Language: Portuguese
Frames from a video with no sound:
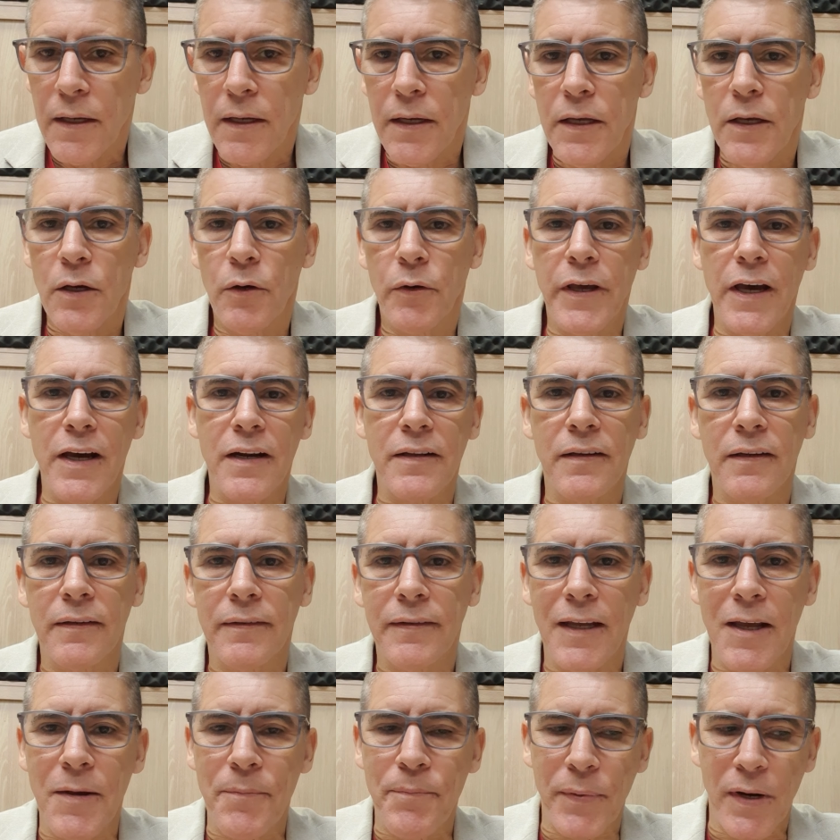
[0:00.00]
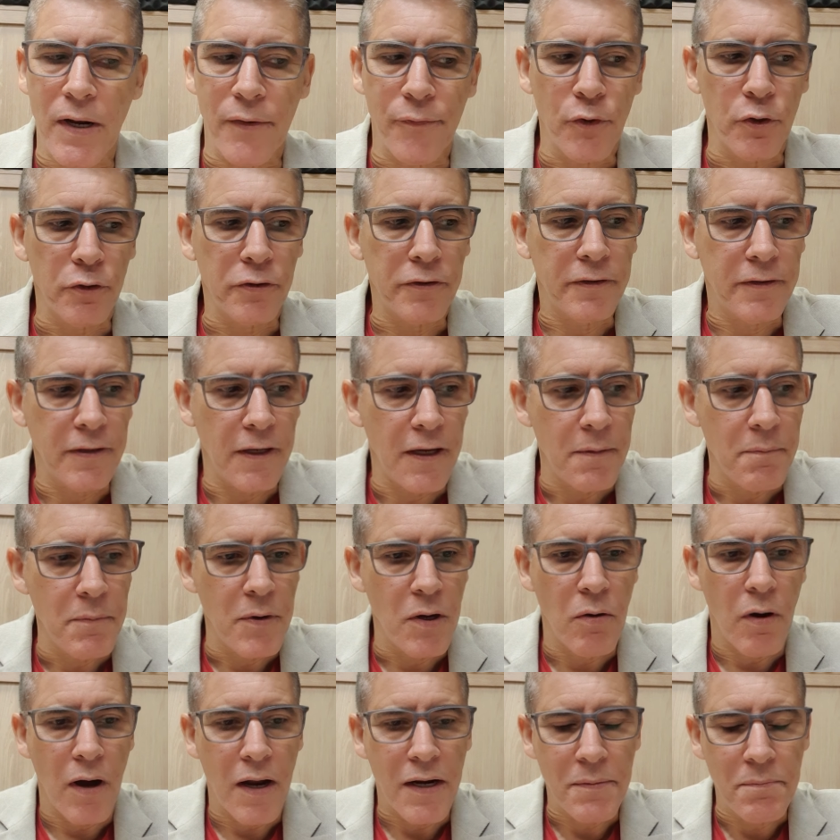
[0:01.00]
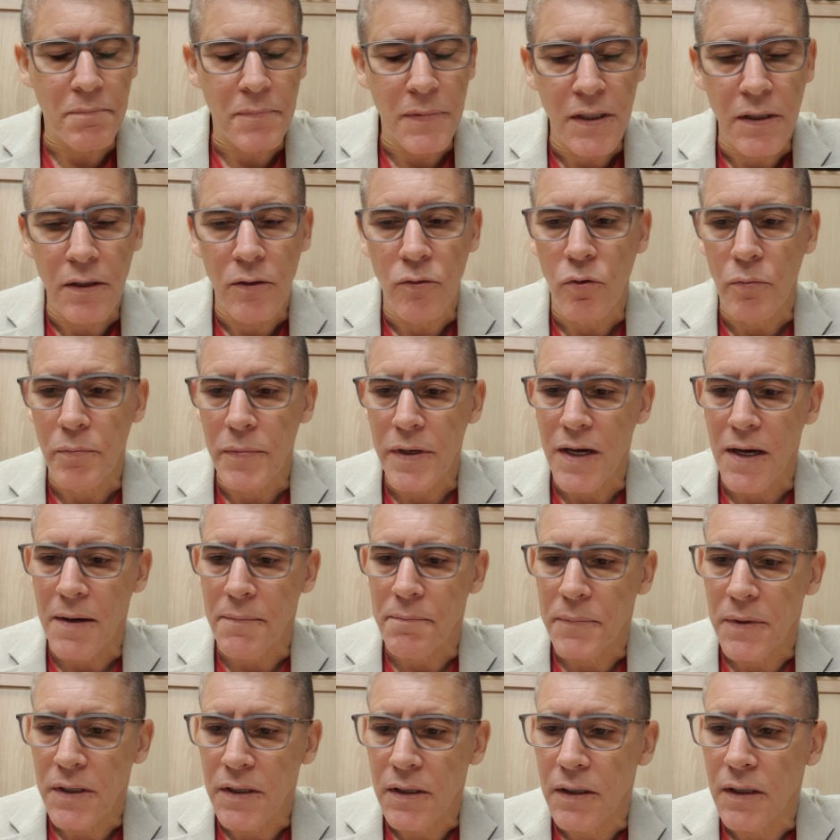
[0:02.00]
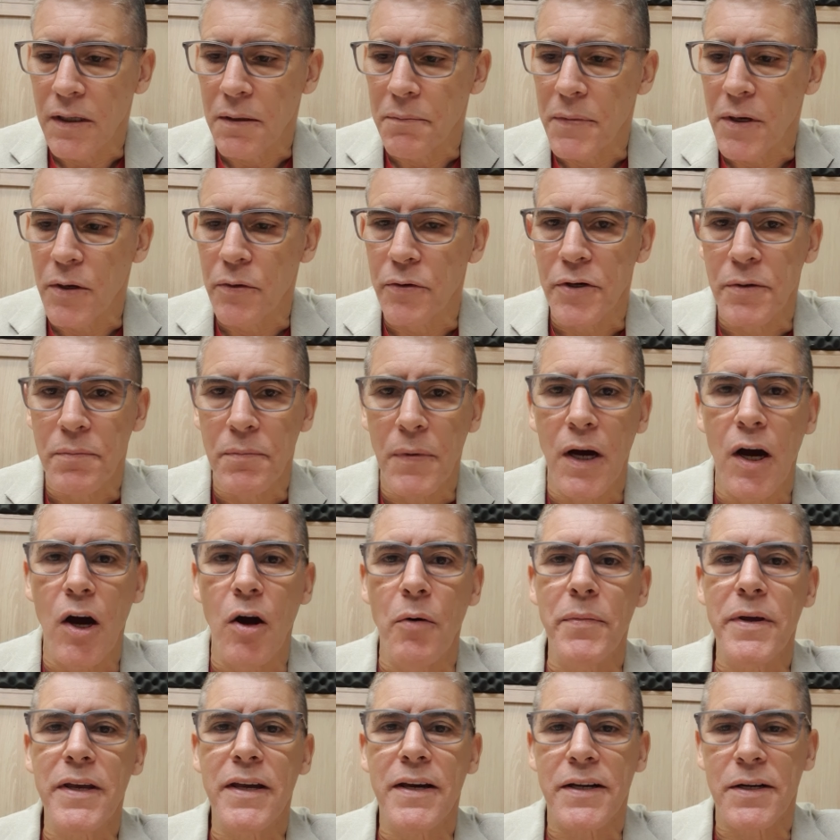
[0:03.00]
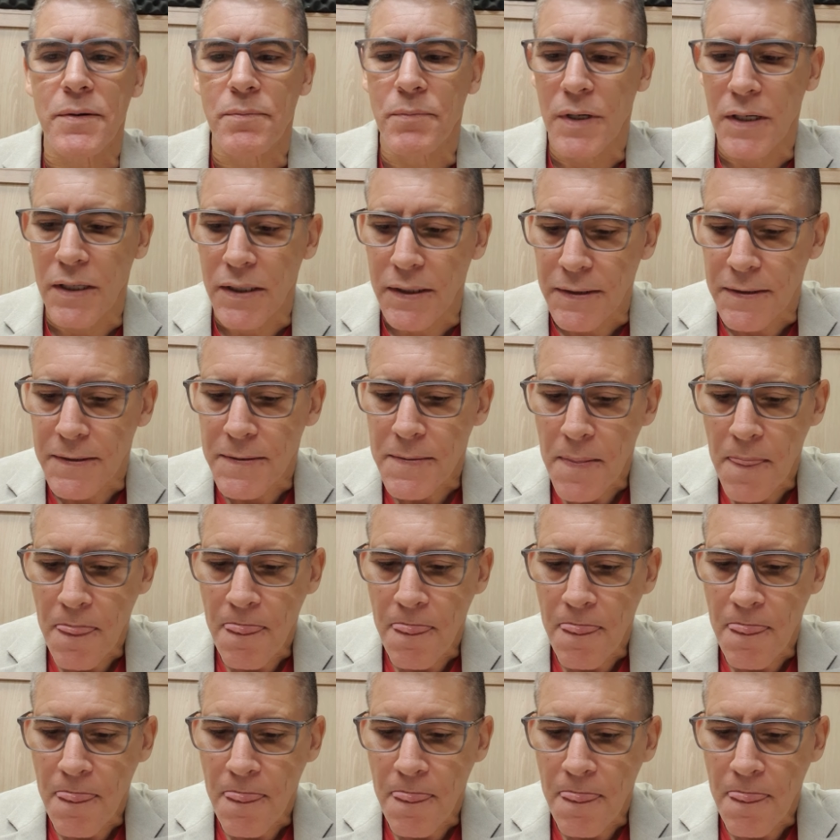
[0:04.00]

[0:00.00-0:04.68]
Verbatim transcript: Eu quero dizer para você, meu amigo, minha amiga, meu irmão, minha irmã,